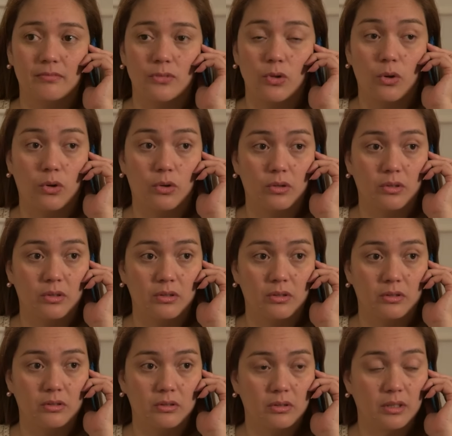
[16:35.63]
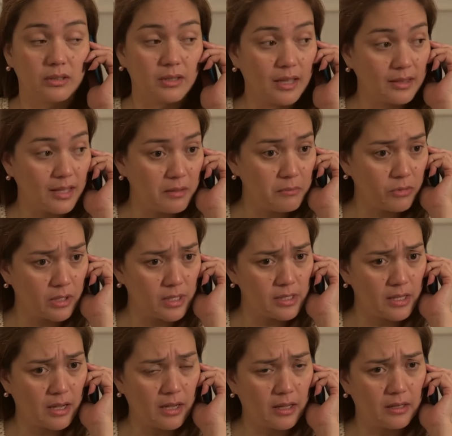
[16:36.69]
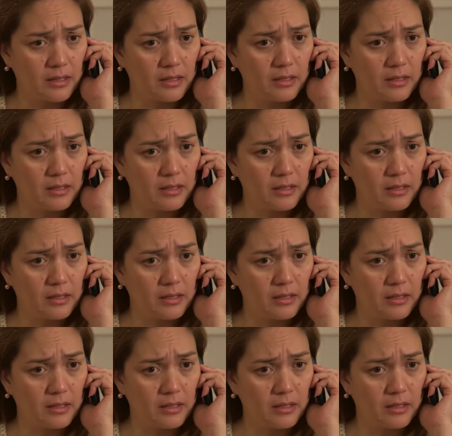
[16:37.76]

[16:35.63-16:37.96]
Oh, ang tatay mo nasaan?